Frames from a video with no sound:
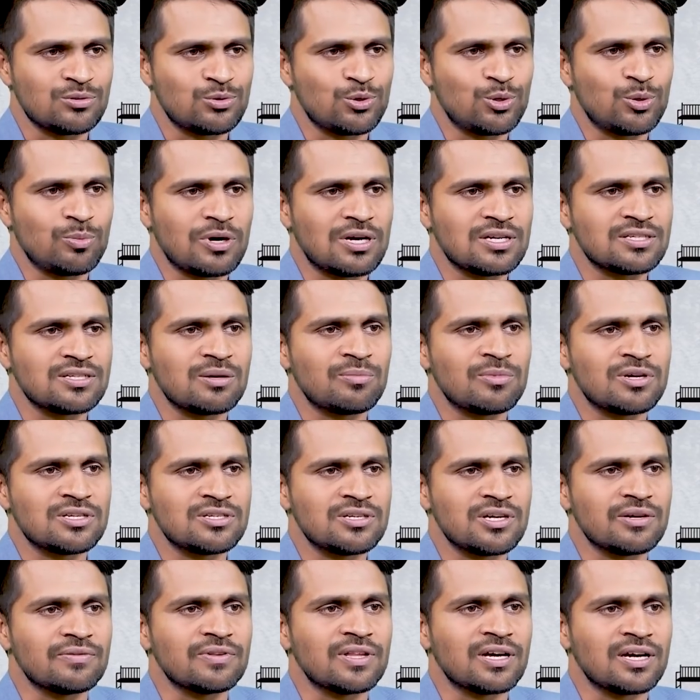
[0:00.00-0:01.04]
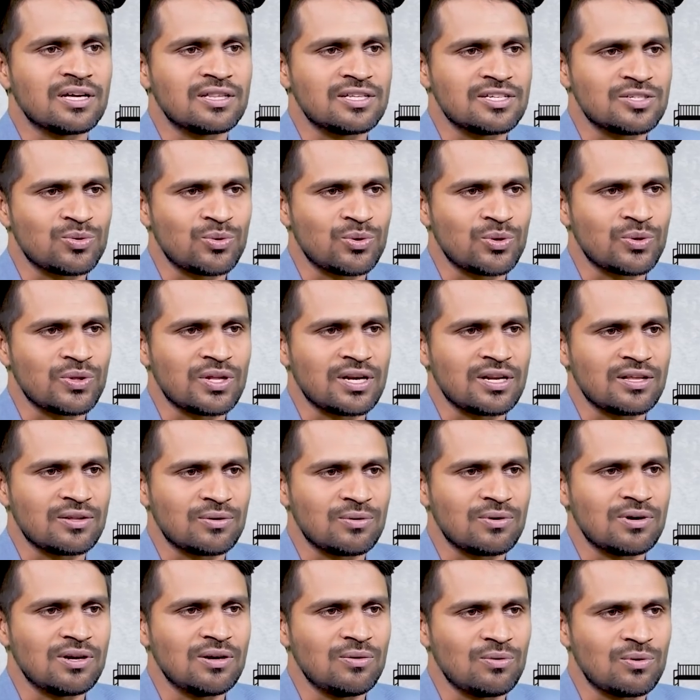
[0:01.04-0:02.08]
చుట్టుపక్కల సమాజం ఏ విధంగా తీసుకుంటుంది అనేది
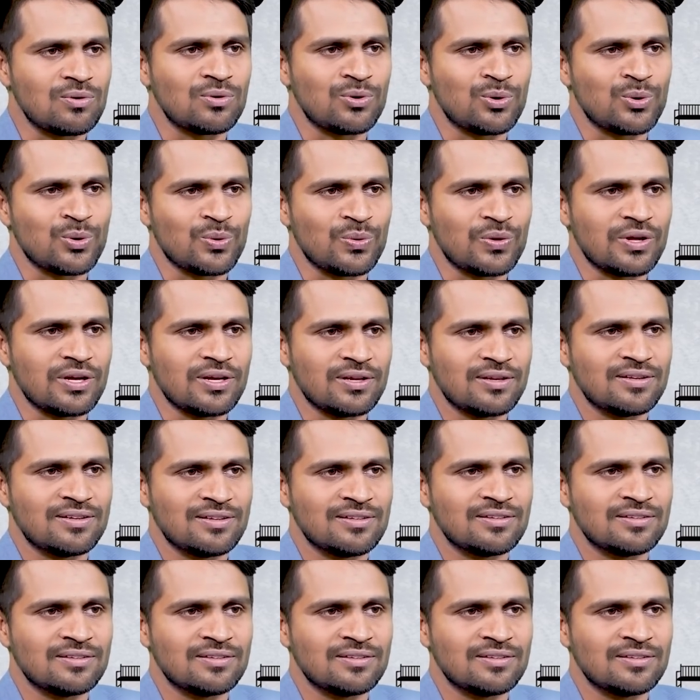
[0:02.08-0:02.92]
కూడా ఒకటి ఉంటుంది